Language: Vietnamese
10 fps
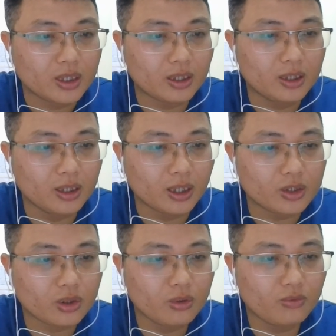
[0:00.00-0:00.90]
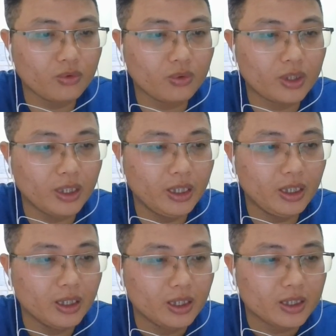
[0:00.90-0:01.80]
Trần Thừa cho đúc vũ
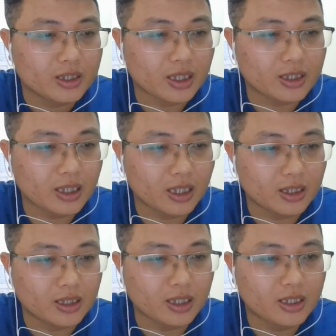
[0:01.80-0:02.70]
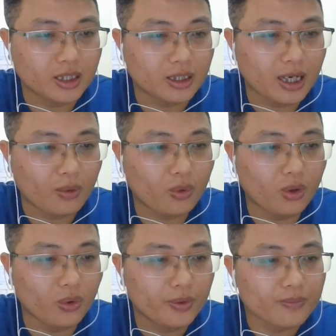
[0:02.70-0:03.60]
khí, dần dần chấn chỉnh lại
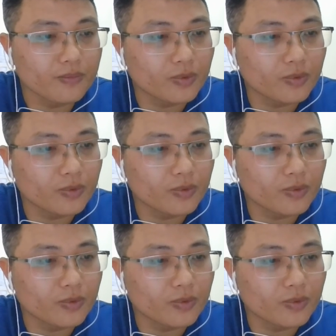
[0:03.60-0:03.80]
quân đội.